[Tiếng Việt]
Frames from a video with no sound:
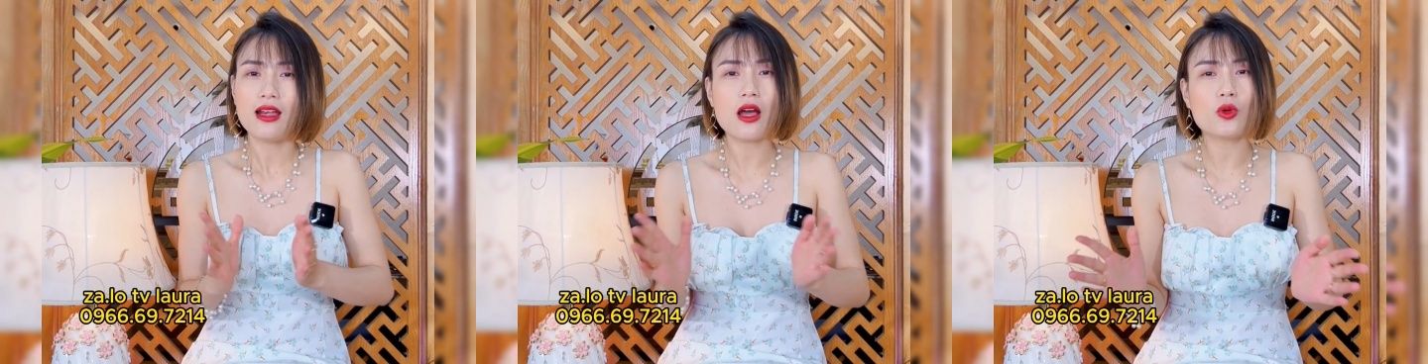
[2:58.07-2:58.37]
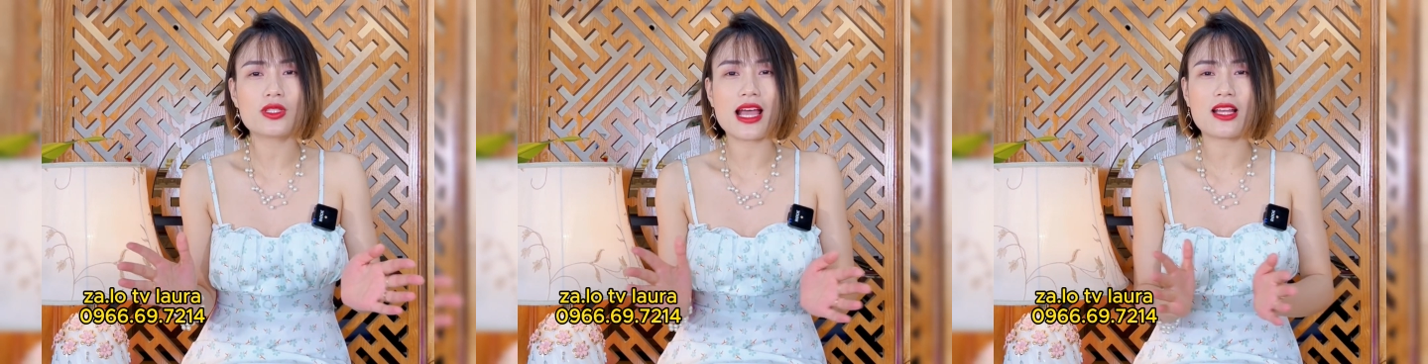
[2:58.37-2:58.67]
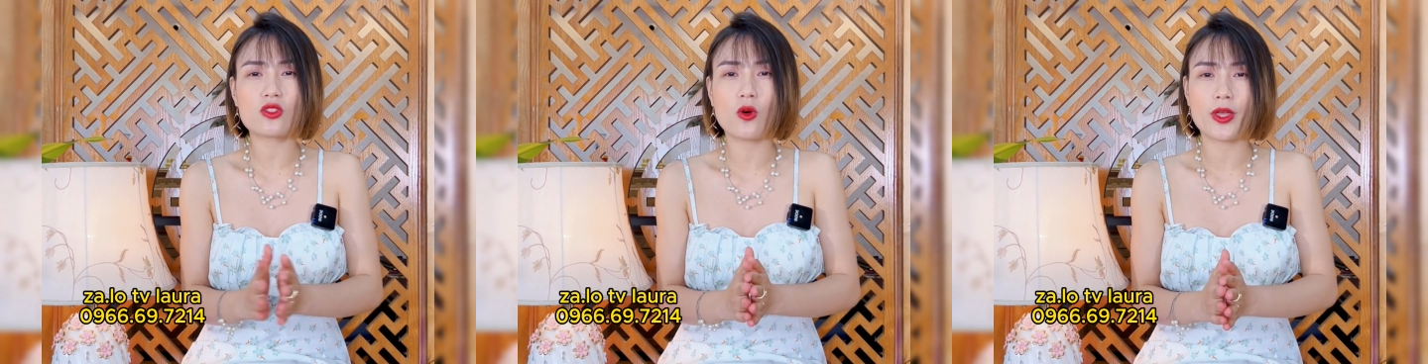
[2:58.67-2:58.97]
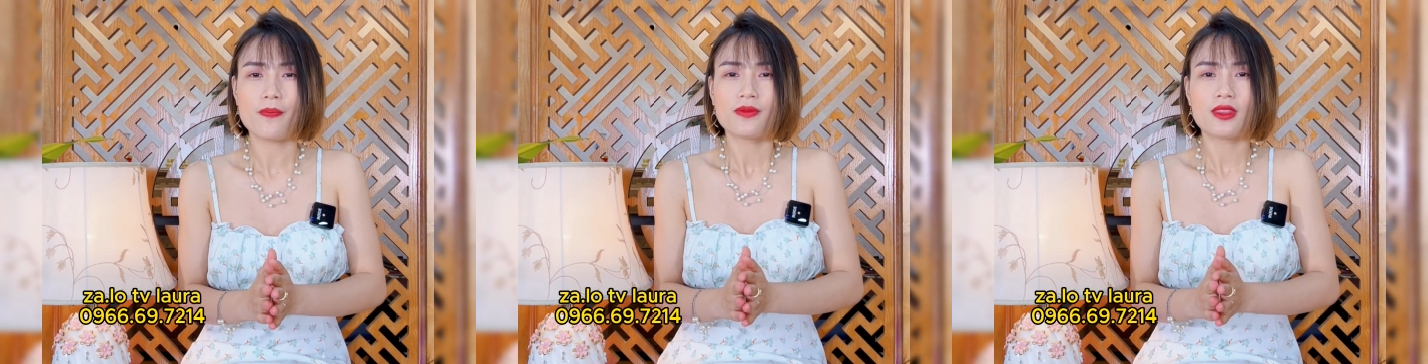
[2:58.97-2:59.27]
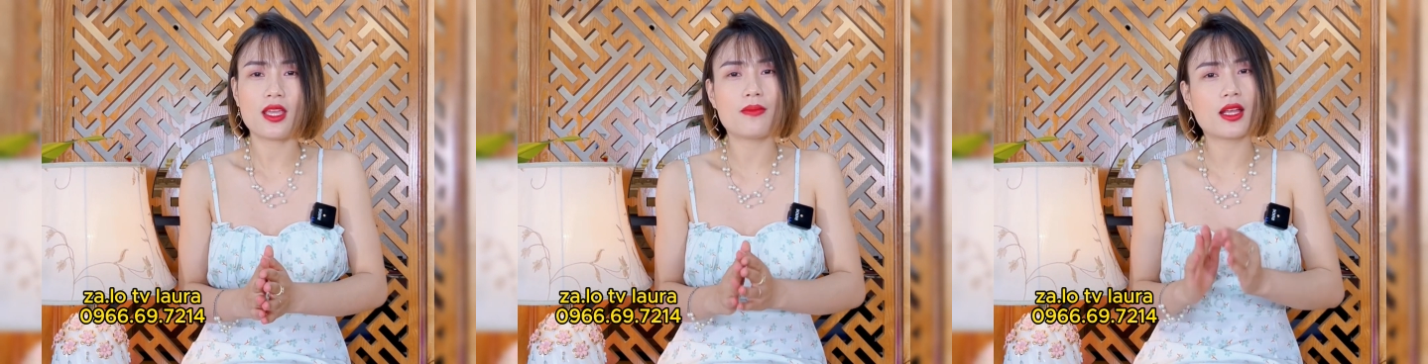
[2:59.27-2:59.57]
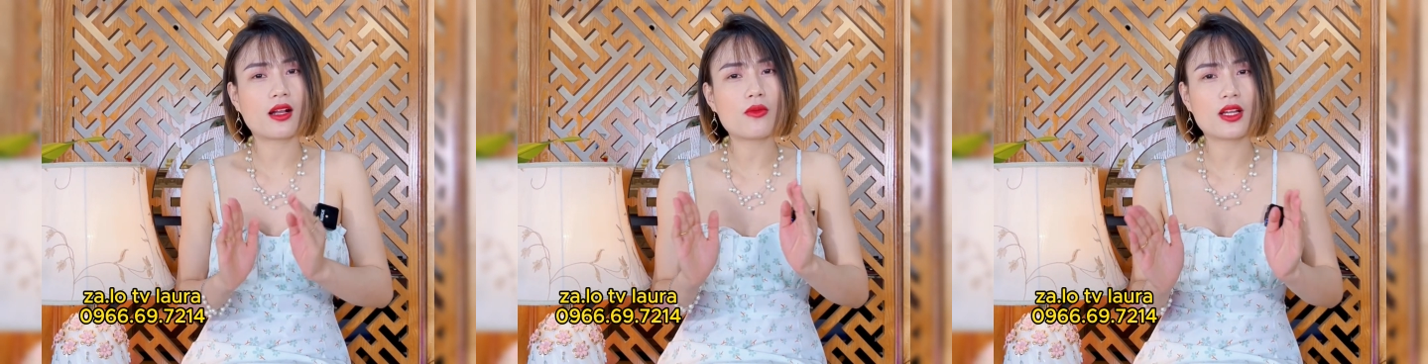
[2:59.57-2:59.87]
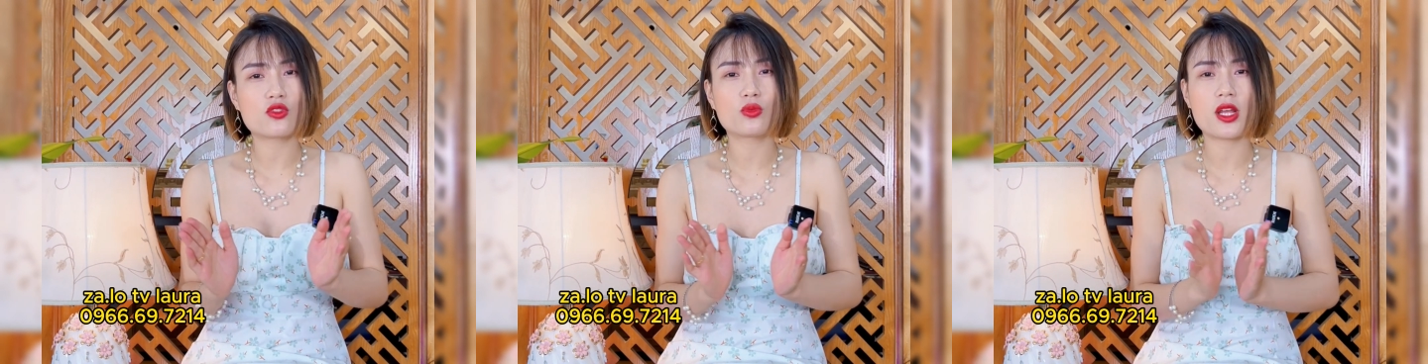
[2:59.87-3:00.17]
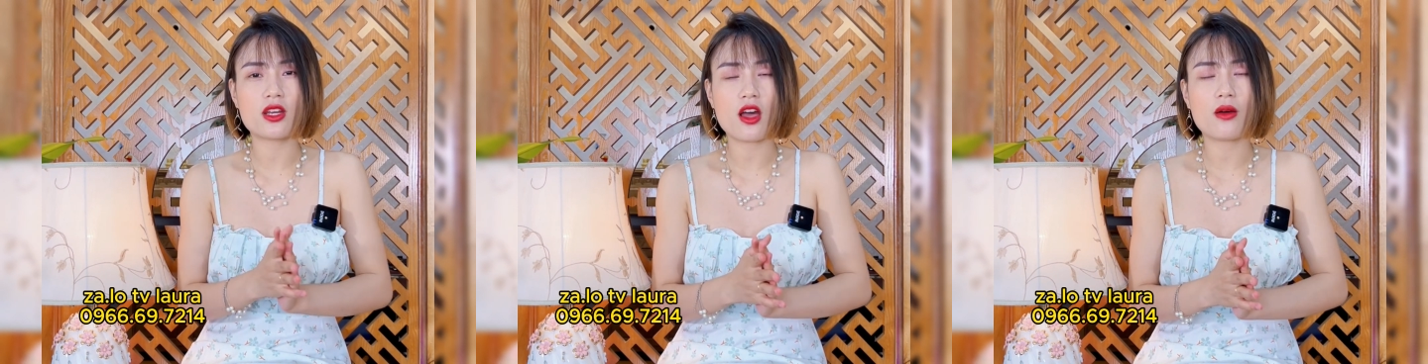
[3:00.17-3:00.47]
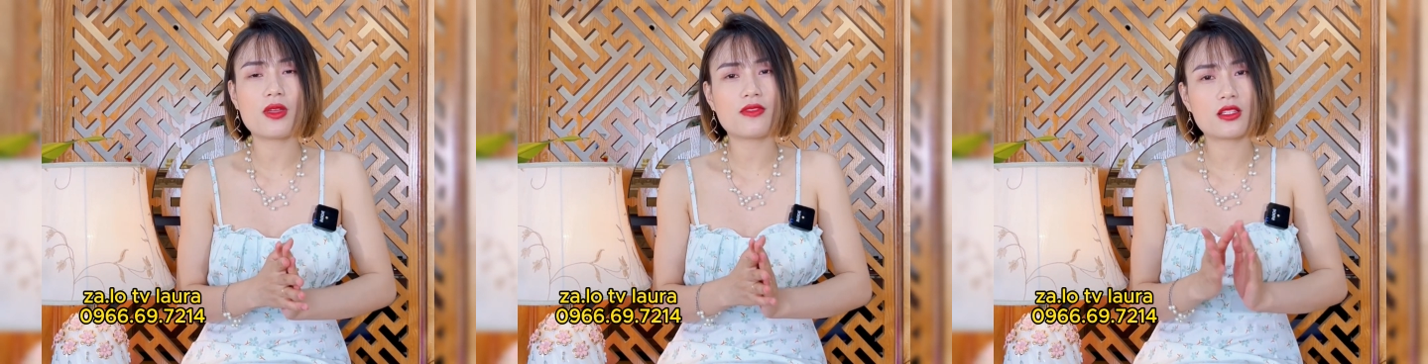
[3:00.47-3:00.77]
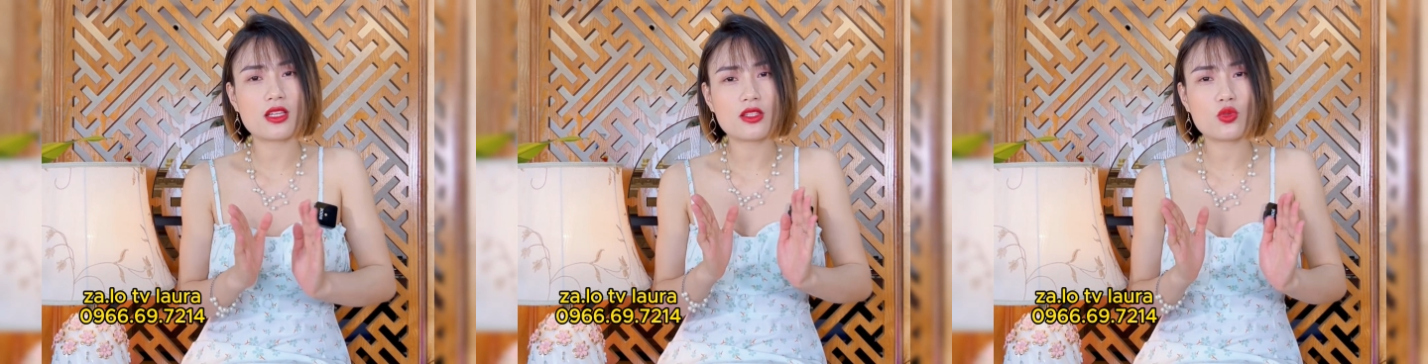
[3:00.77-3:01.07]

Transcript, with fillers: lâu ra rồi thì mình không cần dùng đến nó, mình vẫn sẽ